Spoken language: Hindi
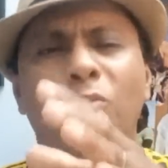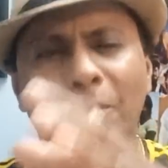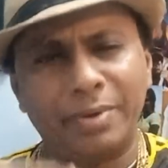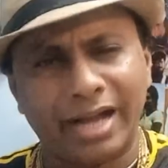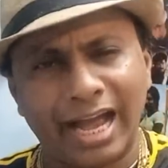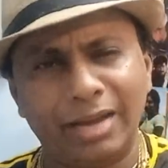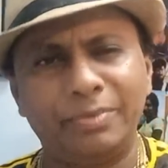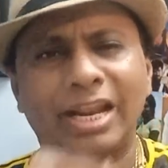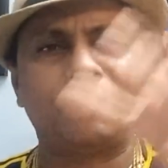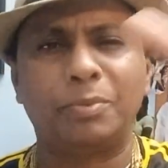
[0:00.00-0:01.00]
वहाँ पे घायल
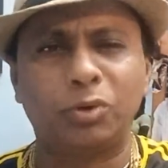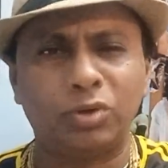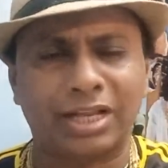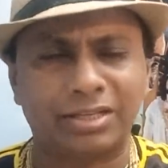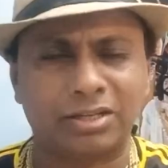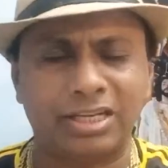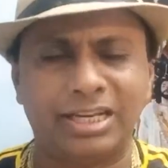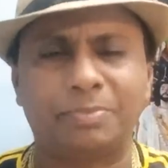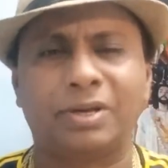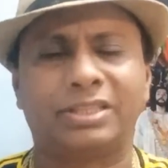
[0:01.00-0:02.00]
में रात बबरू
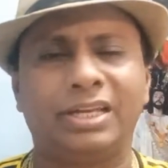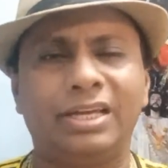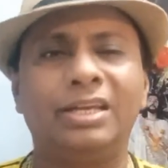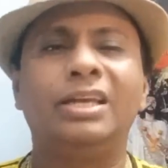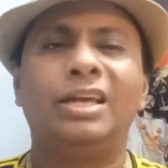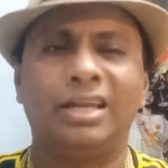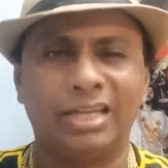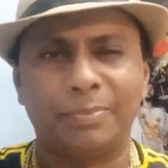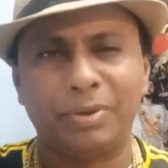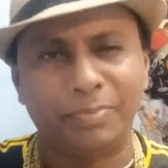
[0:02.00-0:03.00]
किडनैप करते हैं
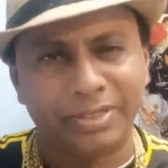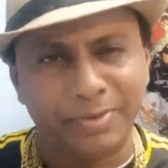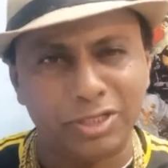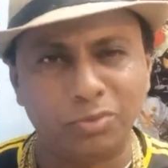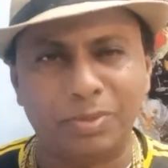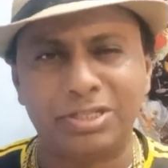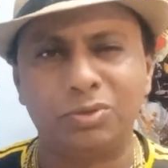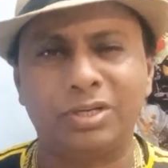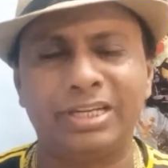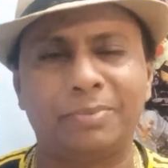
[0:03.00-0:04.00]
यहाँ पे बच्चे
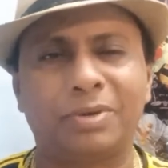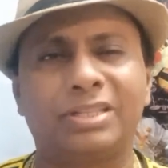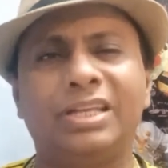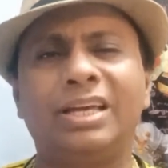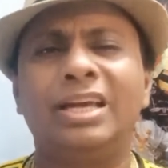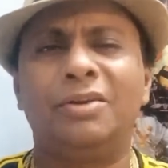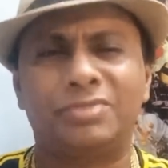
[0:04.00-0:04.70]
बच्चे को किडनैप करते हैं